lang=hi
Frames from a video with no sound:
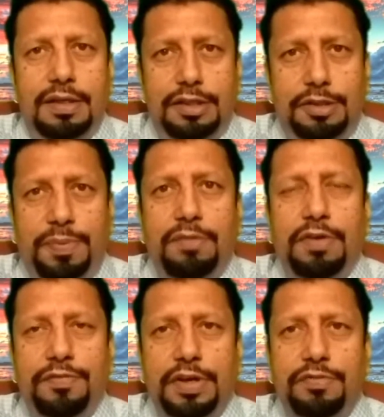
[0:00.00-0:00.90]
इस पर
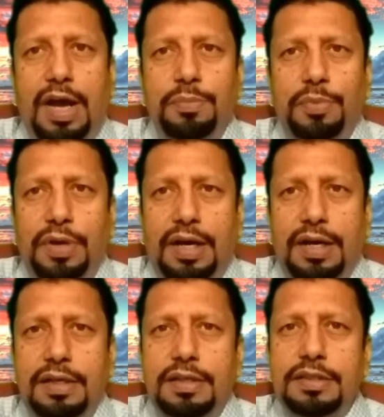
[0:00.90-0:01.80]
वह विद्वान बोला
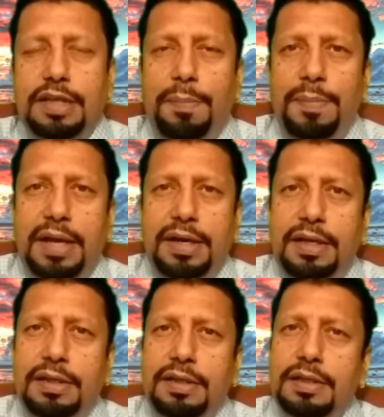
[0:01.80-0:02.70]
जब मैंने